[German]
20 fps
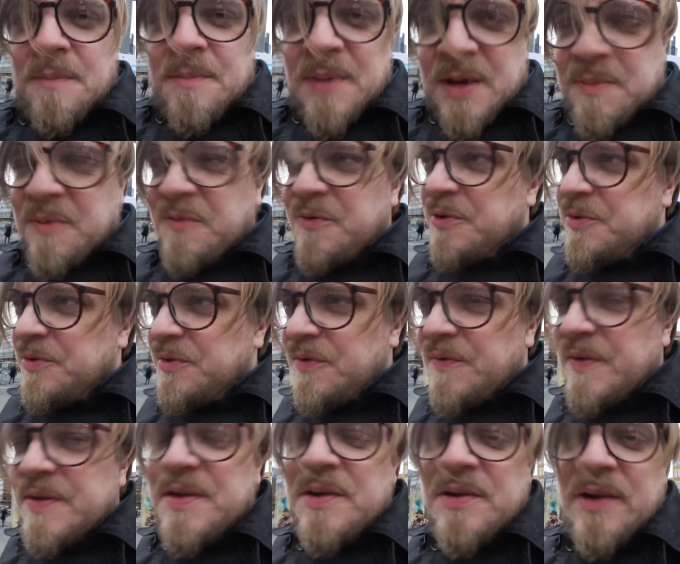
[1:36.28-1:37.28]
Meine Befürchtung
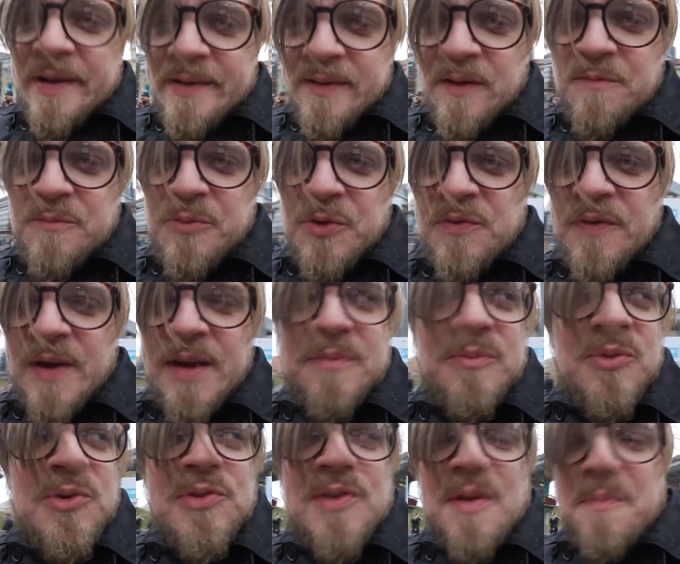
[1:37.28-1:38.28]
ist, wenn ich hier noch länger auf den Bus
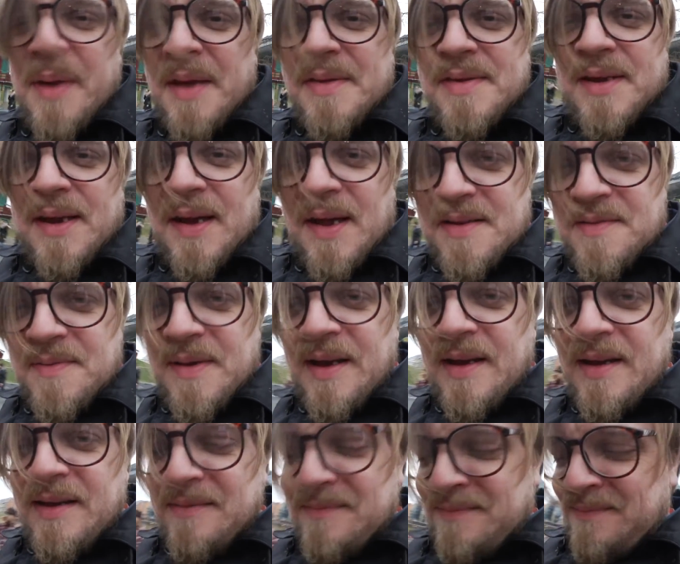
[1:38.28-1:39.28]
warten muss, dann passe ich da gar nicht mehr
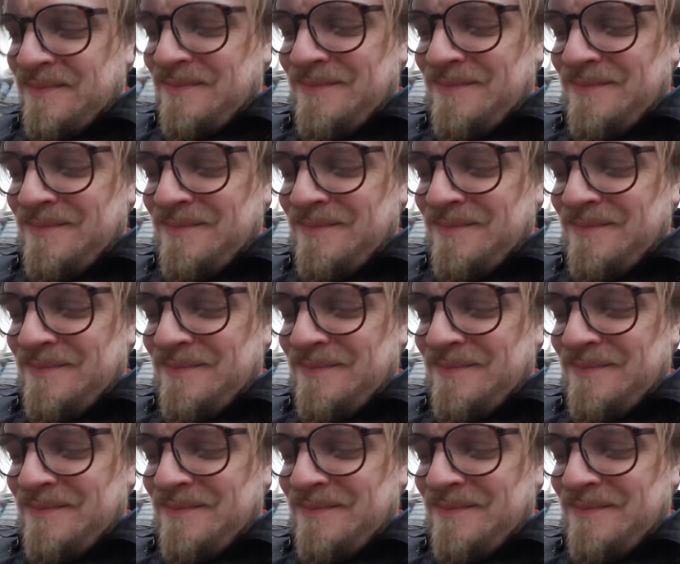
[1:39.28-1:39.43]
rein.